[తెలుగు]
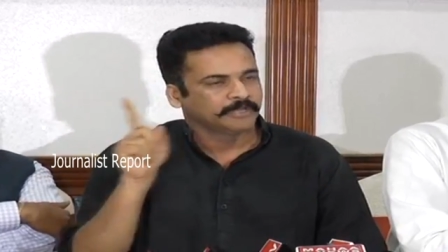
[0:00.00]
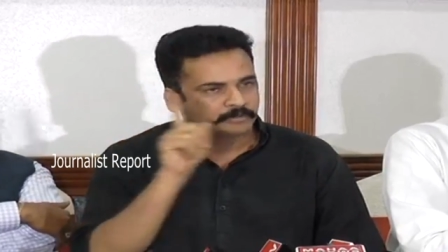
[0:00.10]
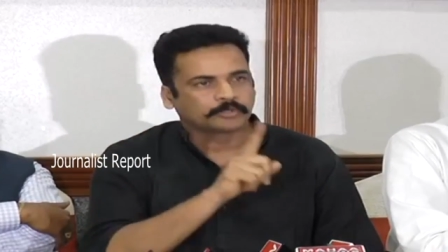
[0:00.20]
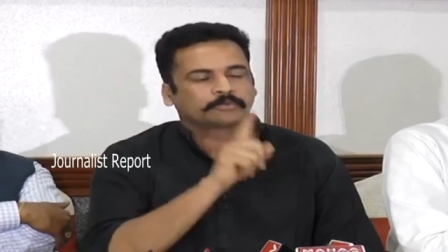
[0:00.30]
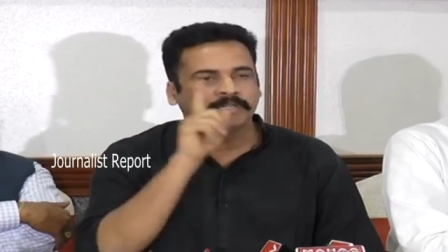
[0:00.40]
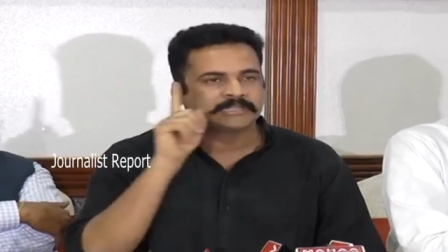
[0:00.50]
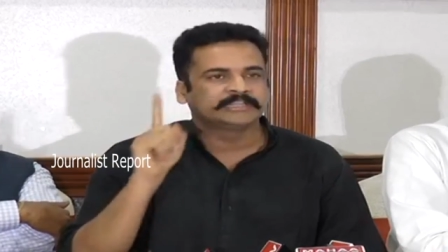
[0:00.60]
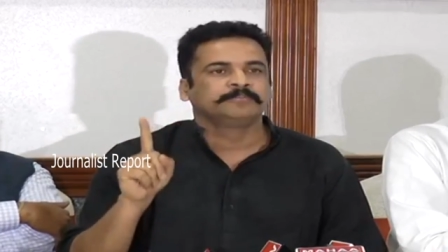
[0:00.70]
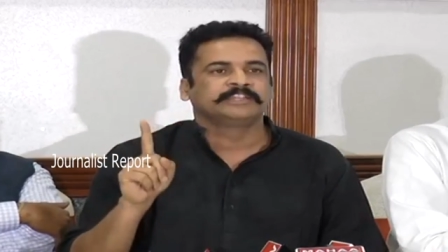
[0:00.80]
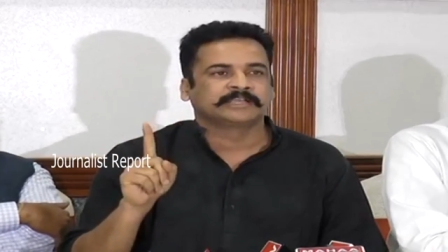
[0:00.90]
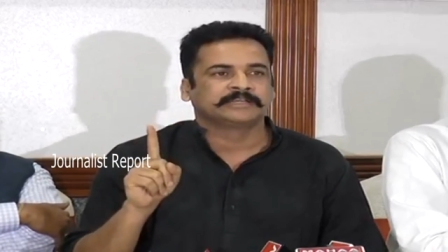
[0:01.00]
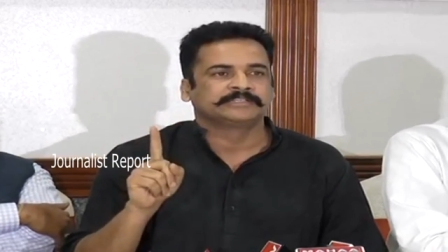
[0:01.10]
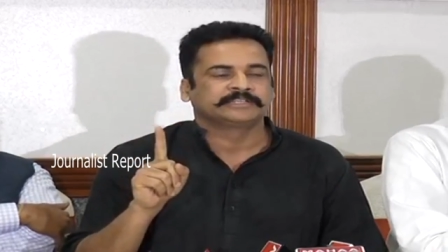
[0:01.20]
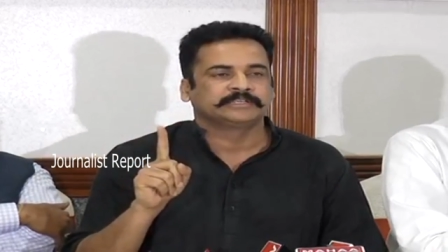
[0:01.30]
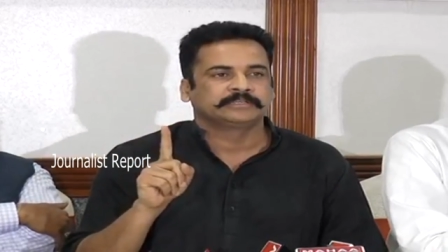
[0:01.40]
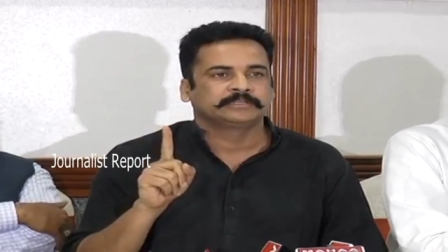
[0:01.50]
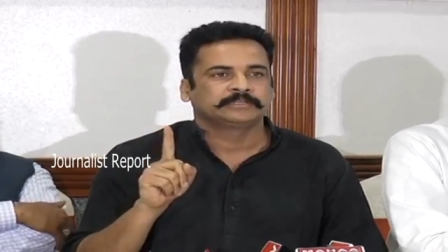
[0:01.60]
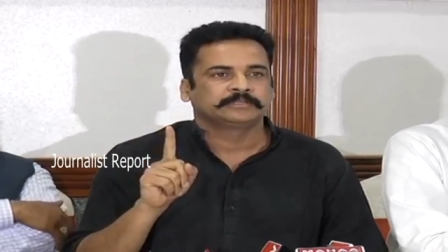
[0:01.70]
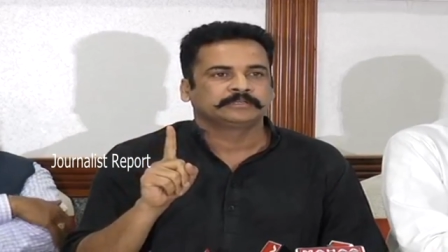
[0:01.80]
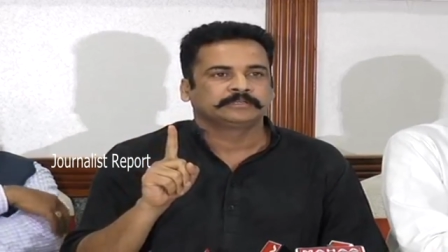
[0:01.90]
మేము కోరుకునేది అది మీ దగ్గర నుంచి
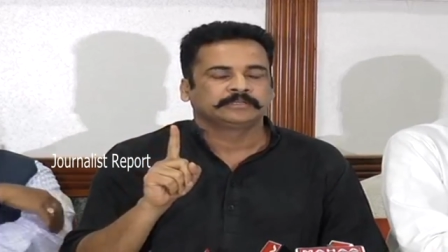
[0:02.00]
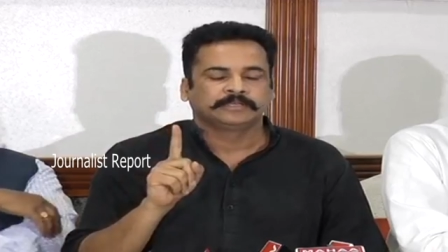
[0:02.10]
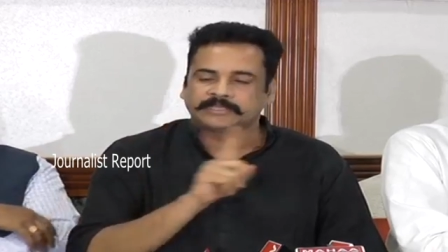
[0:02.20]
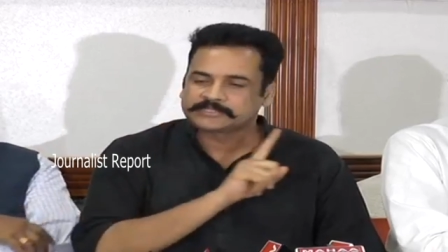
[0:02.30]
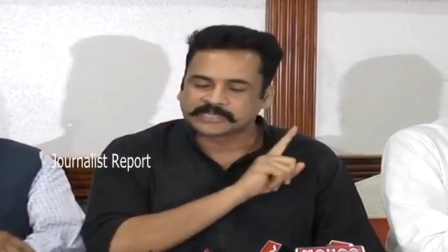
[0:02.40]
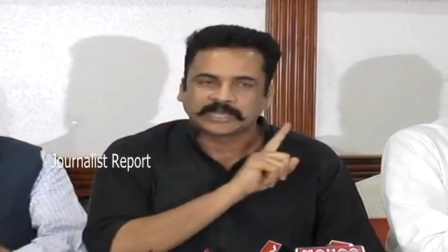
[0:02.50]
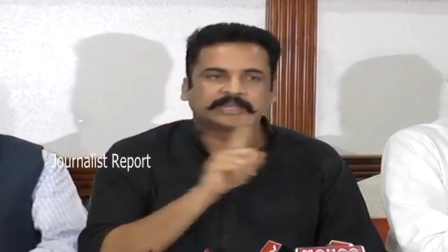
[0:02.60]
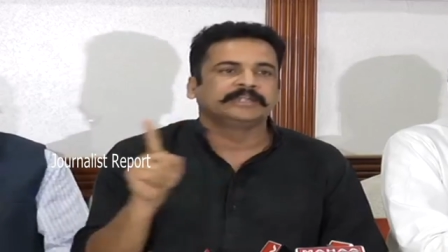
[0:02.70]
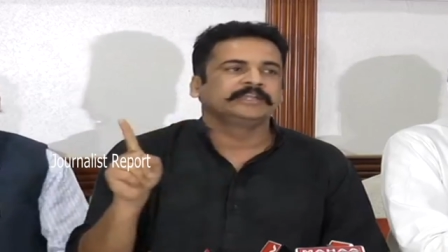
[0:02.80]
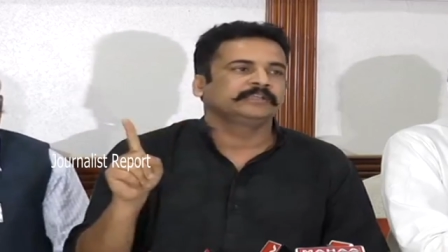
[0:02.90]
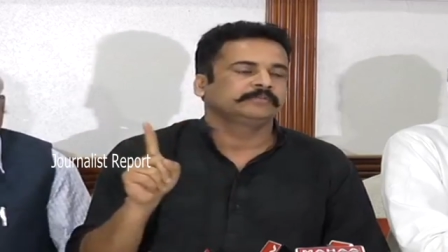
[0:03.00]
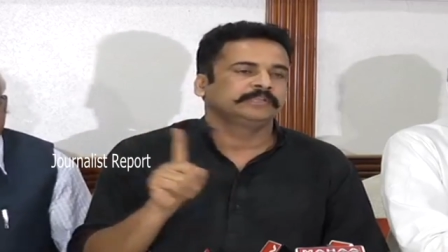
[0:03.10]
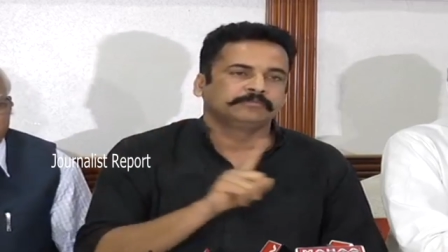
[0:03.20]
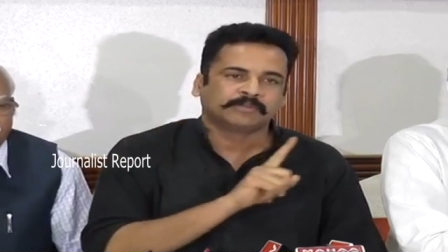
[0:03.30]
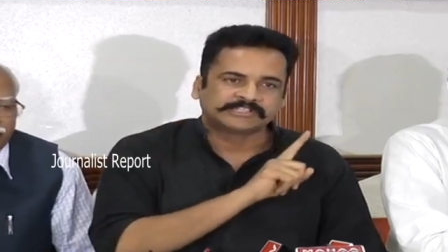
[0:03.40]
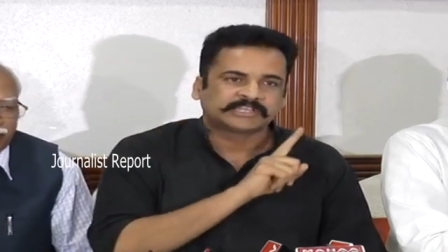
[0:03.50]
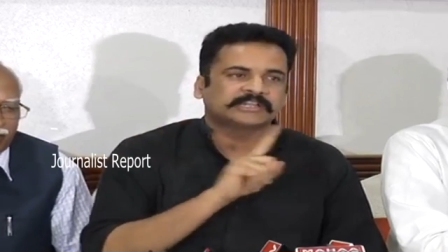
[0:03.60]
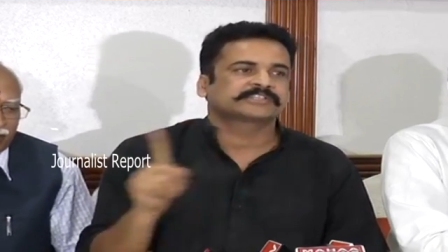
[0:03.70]
ఇక చాలండి ఈ వంచన